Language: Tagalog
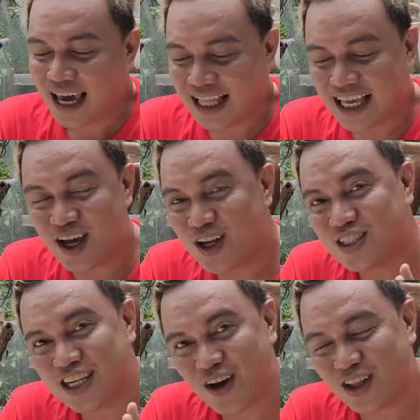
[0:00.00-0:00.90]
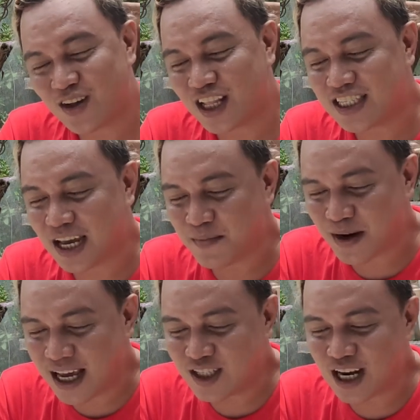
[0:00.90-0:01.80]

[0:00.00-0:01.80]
And ngayon, shout out na syempre,